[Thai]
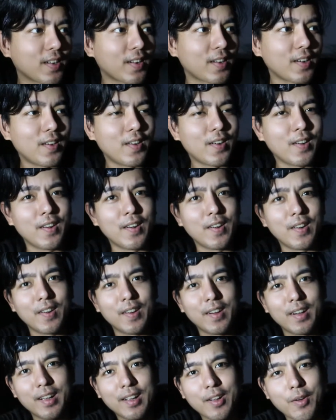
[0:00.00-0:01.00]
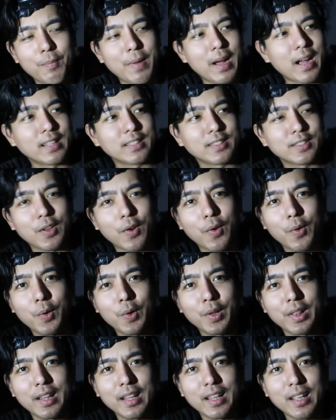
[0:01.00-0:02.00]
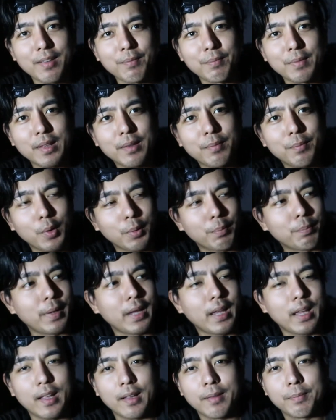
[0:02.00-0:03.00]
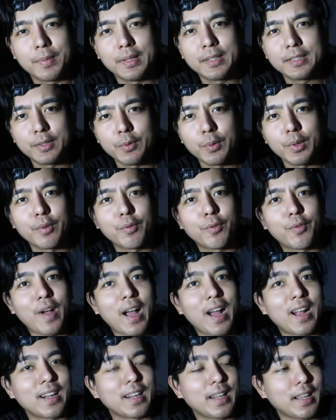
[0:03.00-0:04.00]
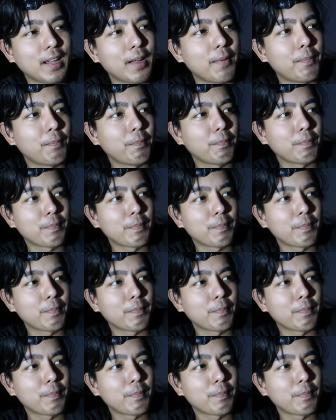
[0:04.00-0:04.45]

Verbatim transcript: ก็เข้ามากันสองคนนะมีบทเพลงเพื่อชีวิตฟังนะครับ